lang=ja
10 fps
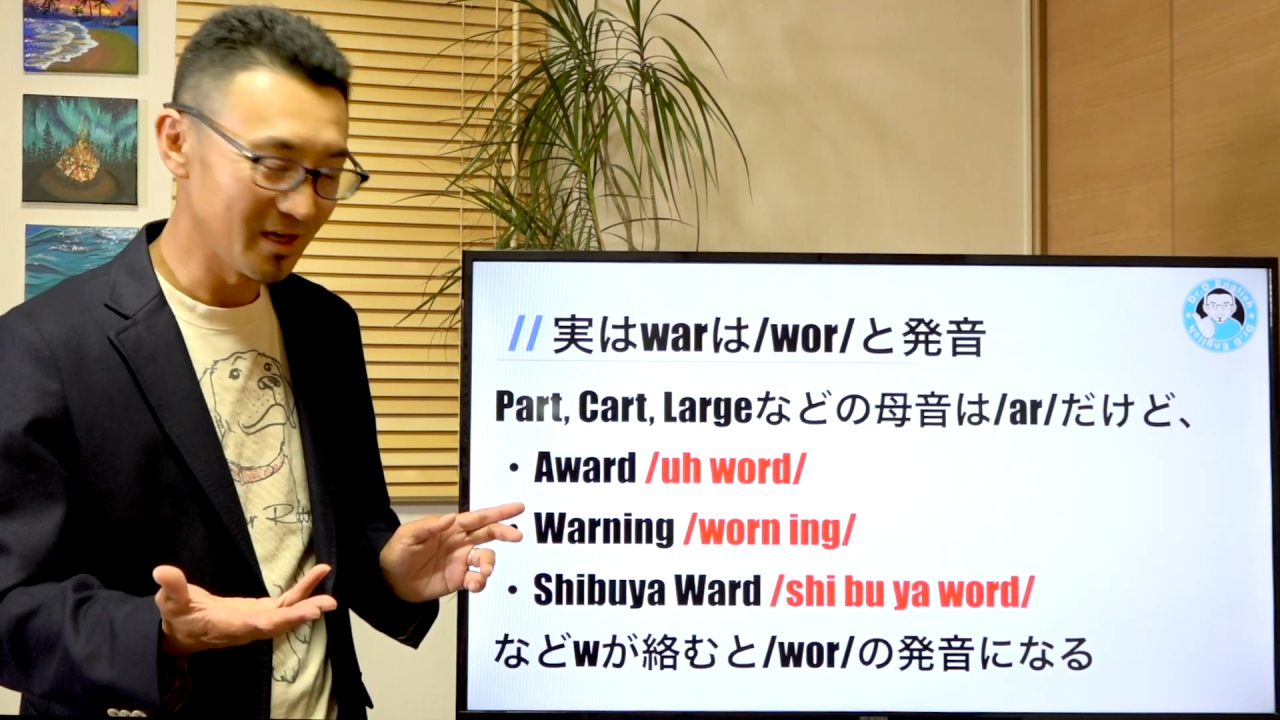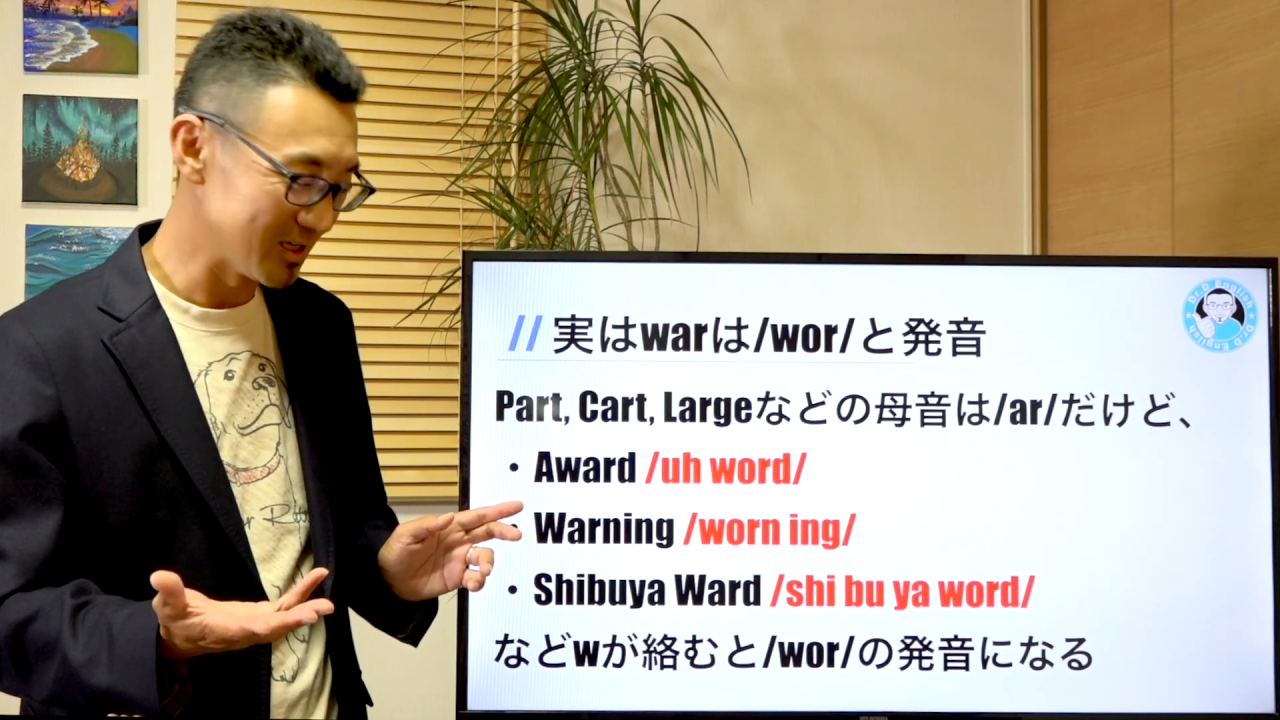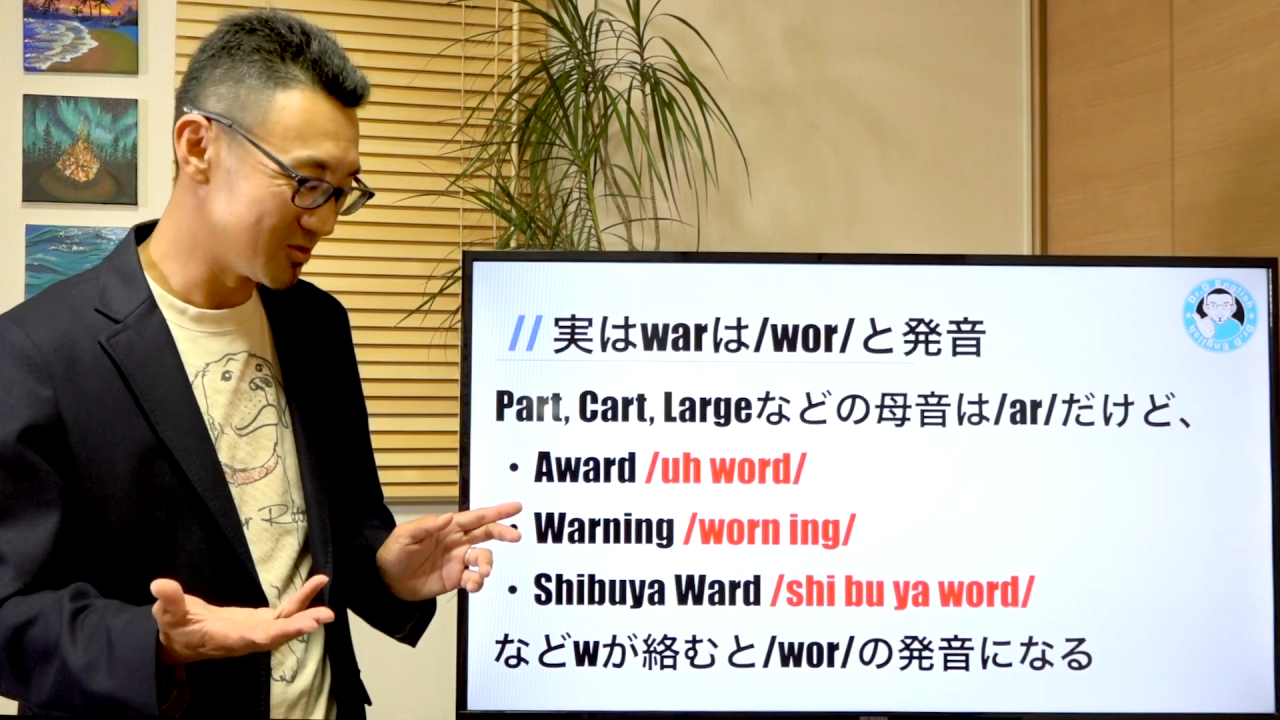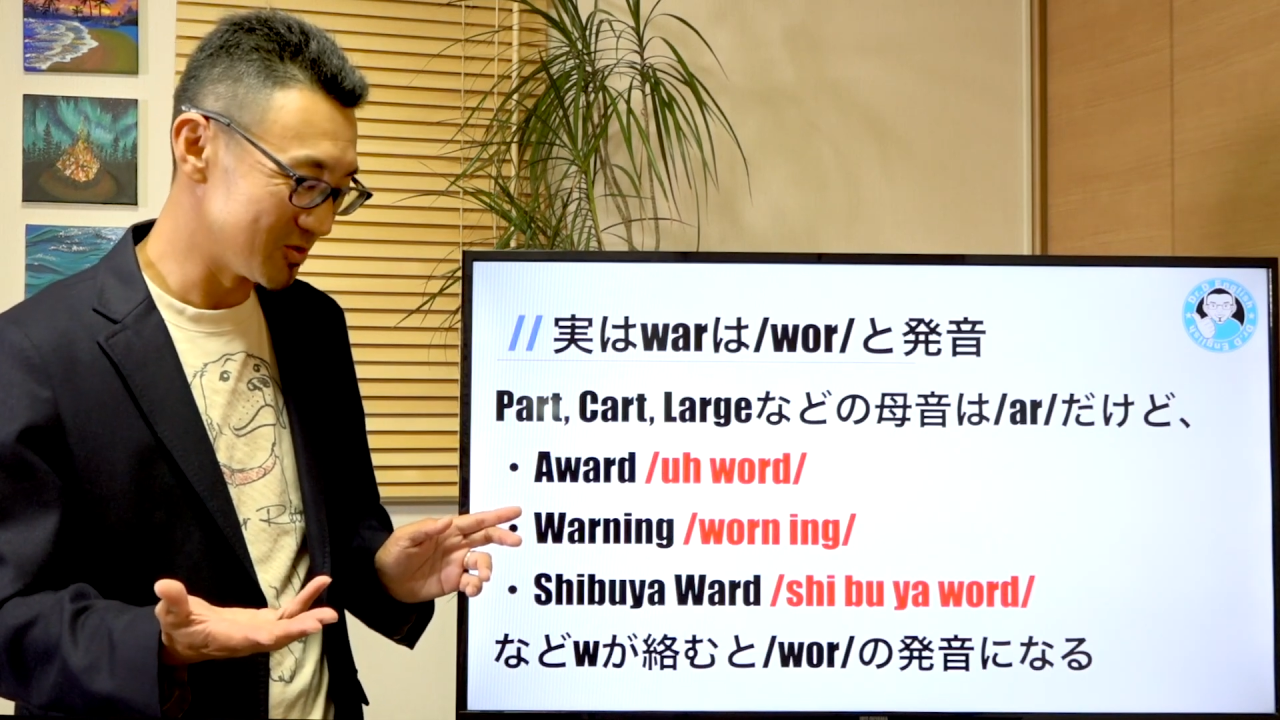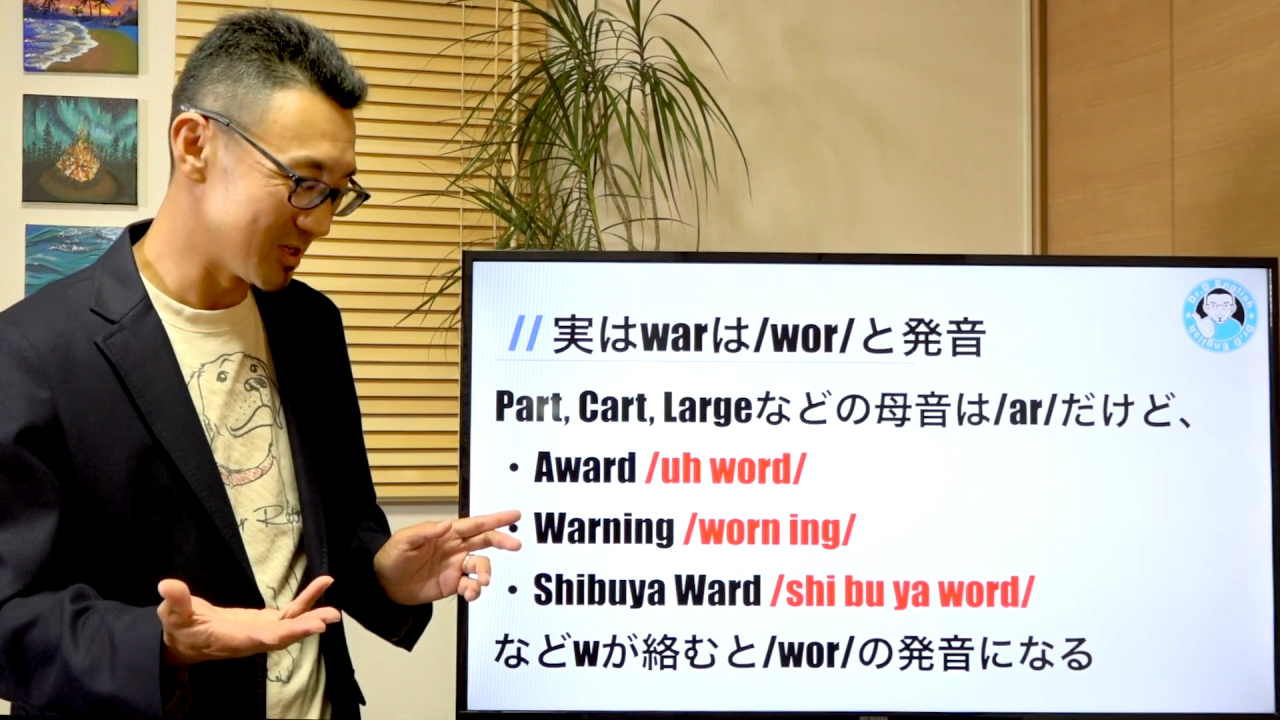
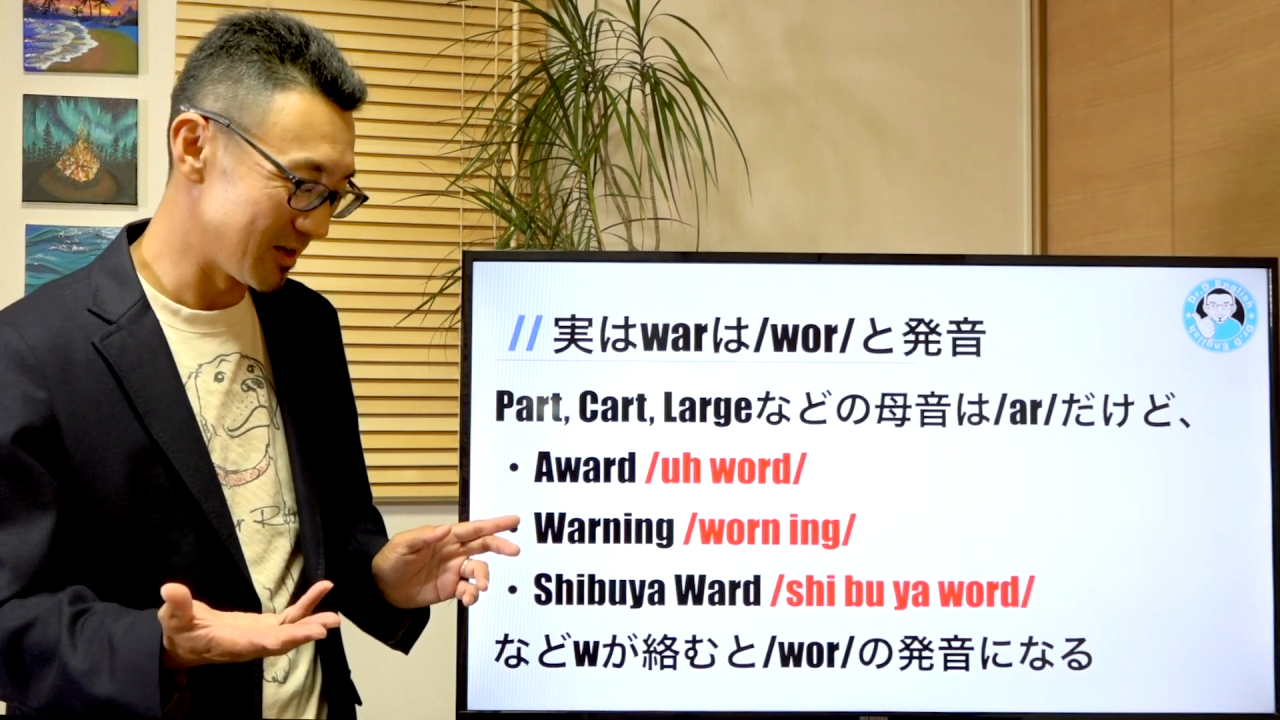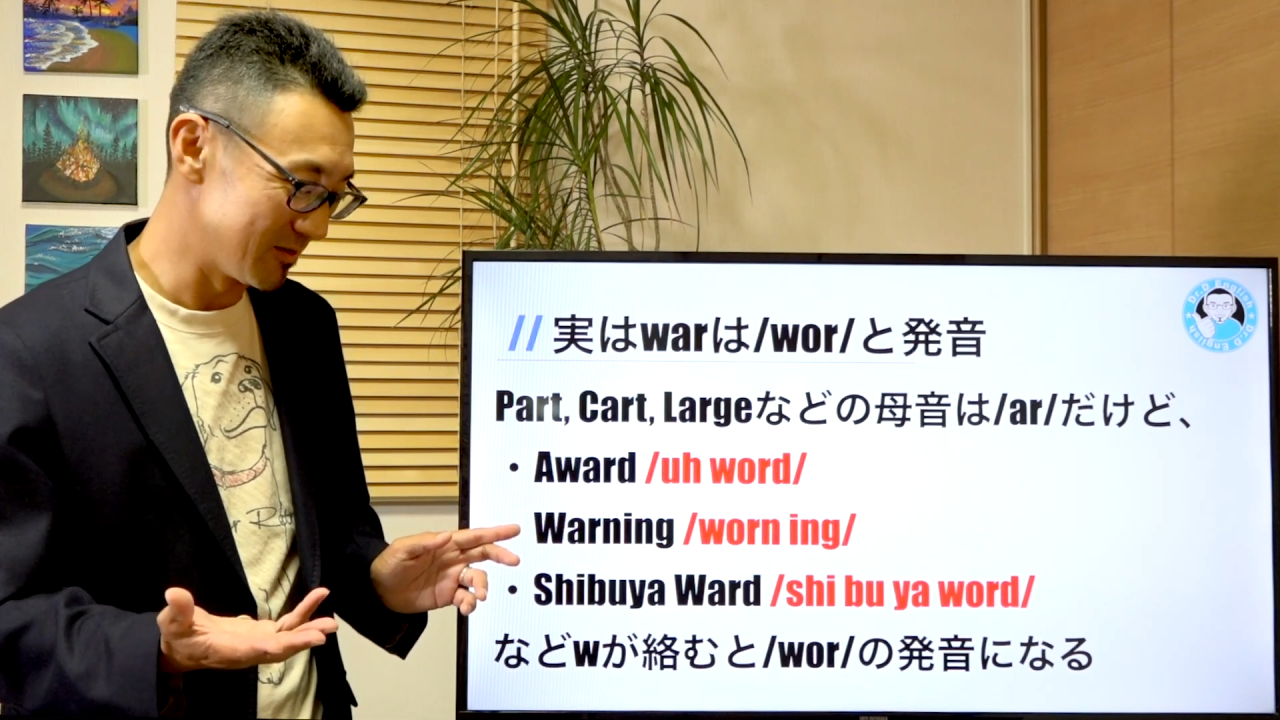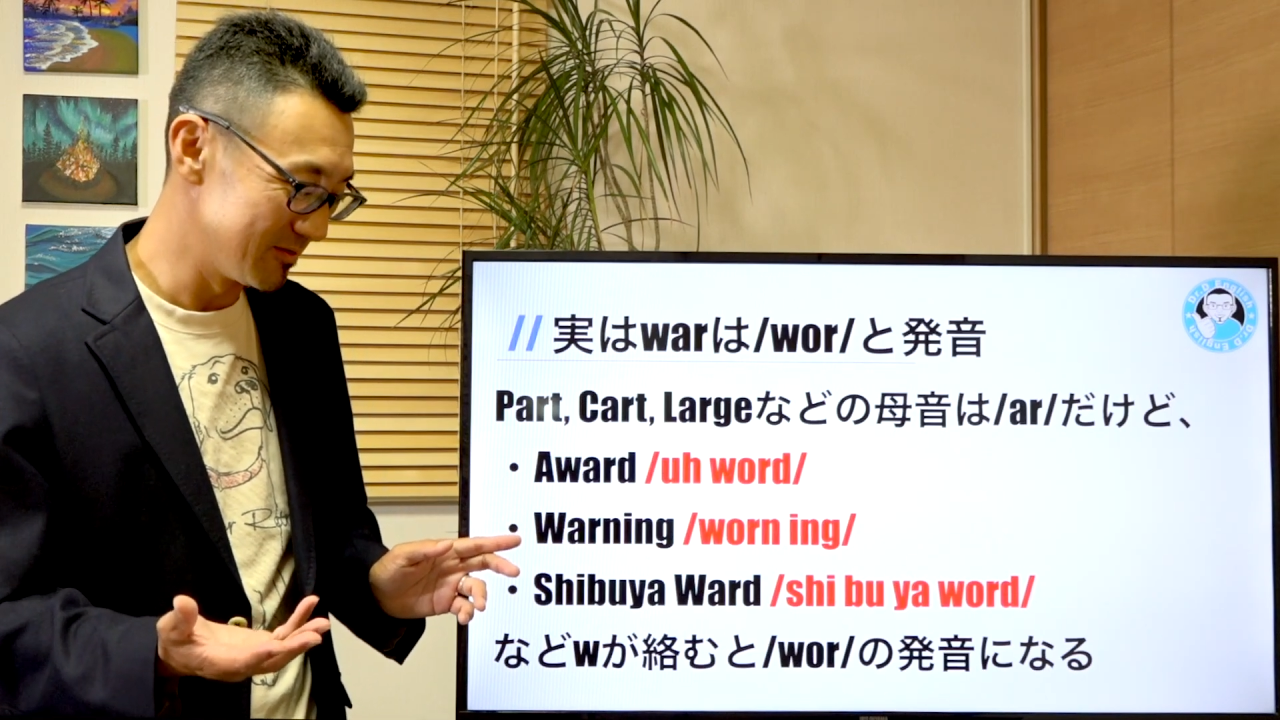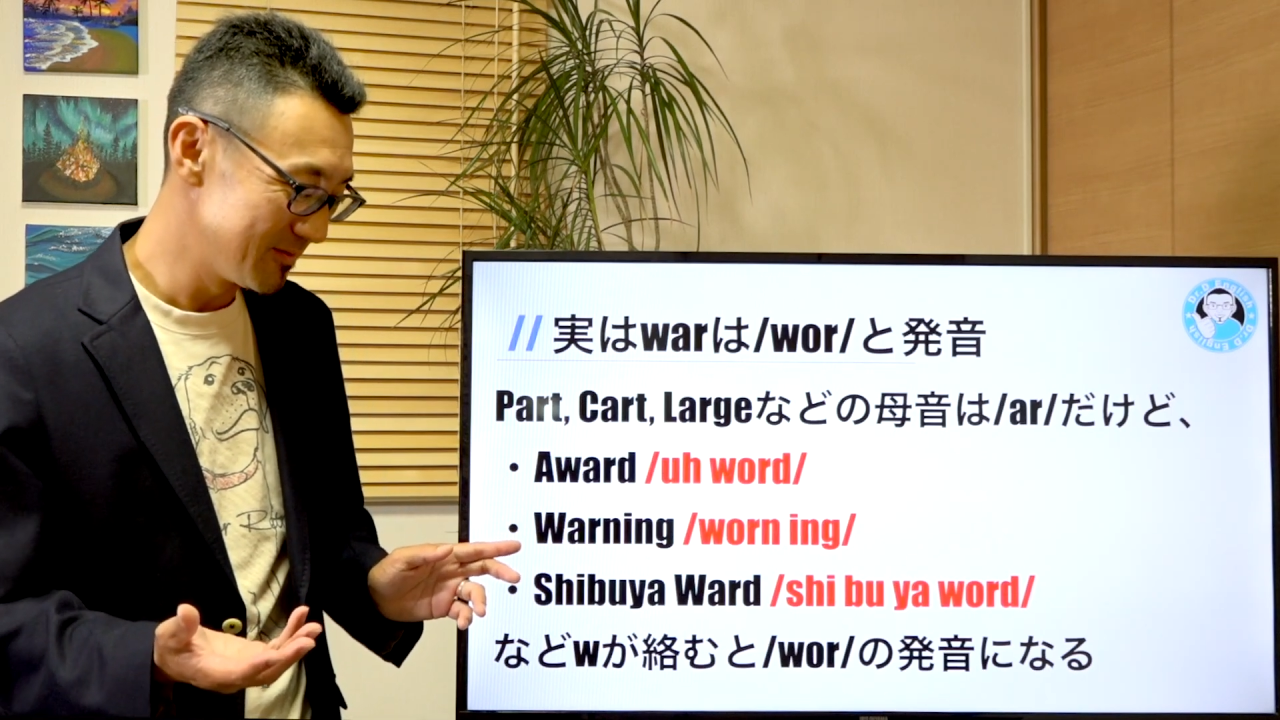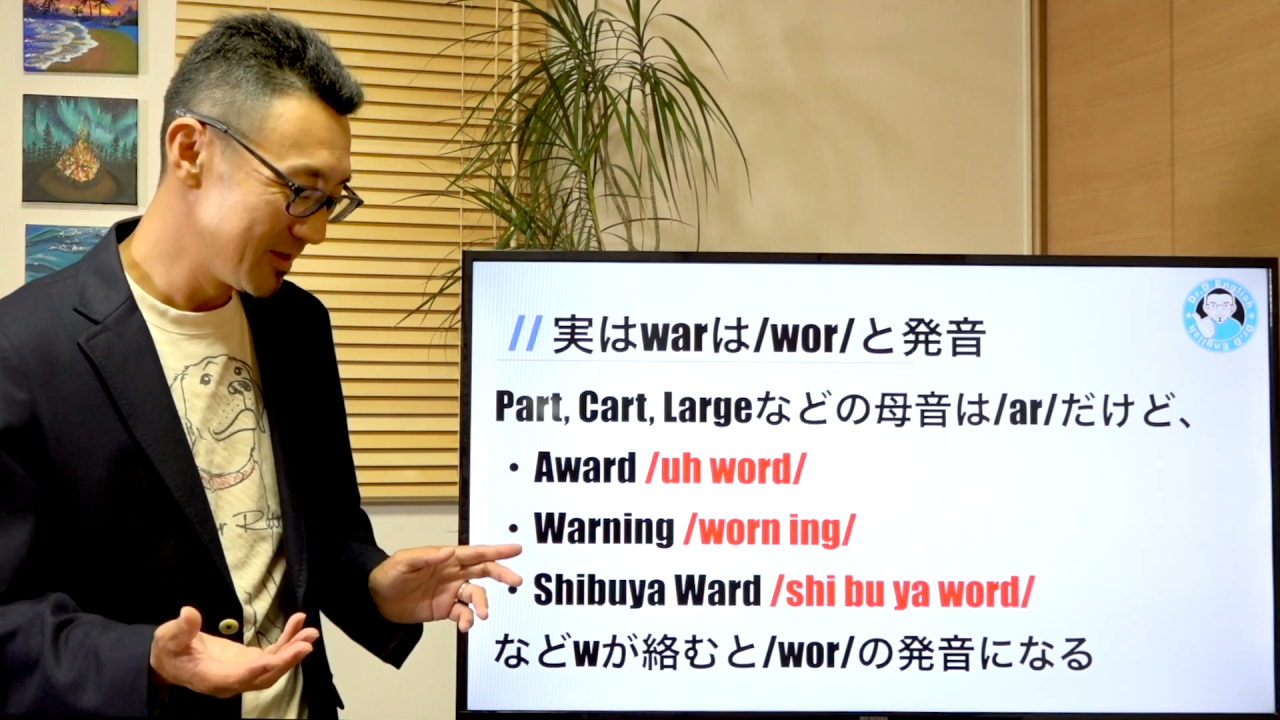発音される、